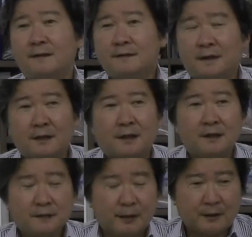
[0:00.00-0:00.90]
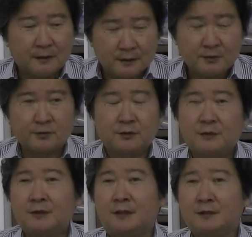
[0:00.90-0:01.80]
だから今ねどんどん
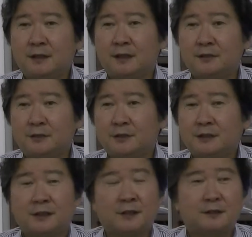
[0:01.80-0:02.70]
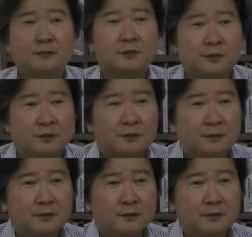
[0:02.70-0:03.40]
切り替えてうち自社でやってるでしょ。